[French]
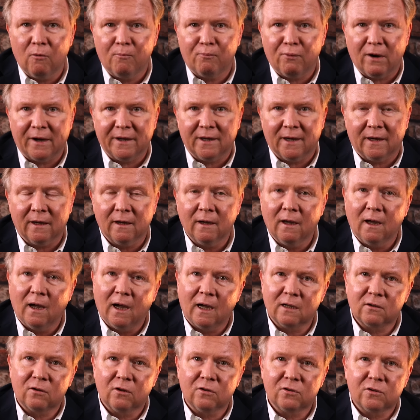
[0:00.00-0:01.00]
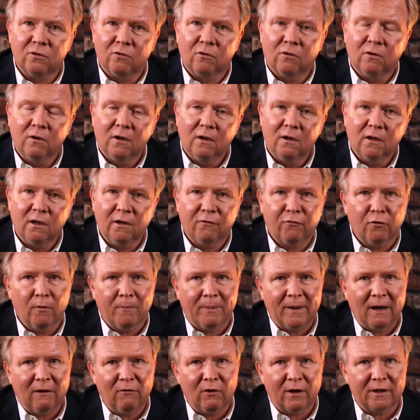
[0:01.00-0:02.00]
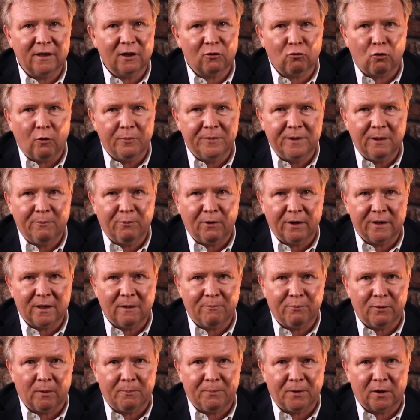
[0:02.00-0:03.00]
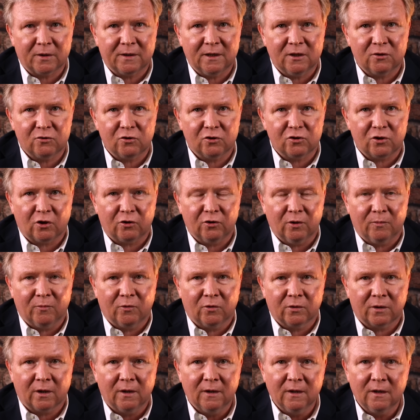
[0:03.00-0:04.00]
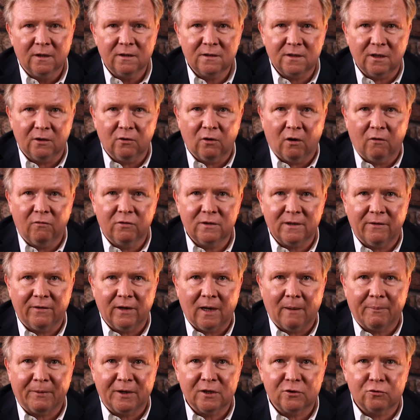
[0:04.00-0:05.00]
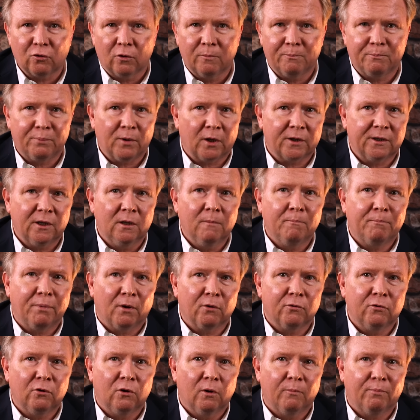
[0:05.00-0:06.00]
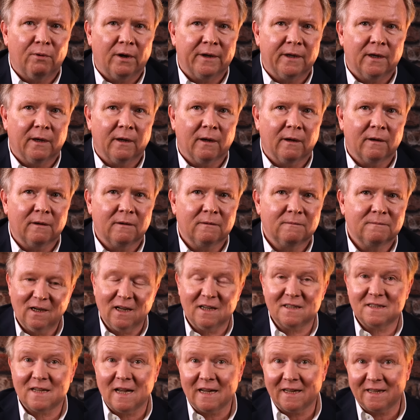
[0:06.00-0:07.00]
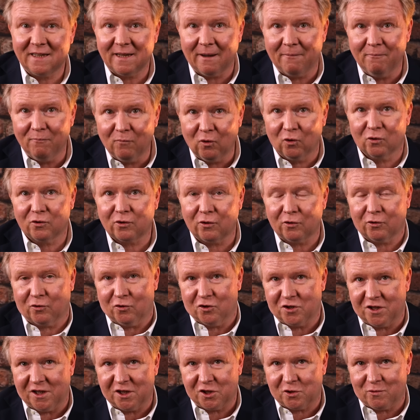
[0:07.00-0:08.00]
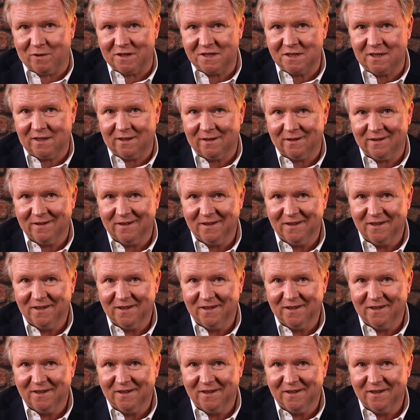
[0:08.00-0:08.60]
au poignet. Attention, il ne faut pas avoir des trop petits poignets pour porter ce genre de montre, sinon vous avez l'impression de porter une pendule au poignet. Hein. La cinquième montre que j'ai choisie,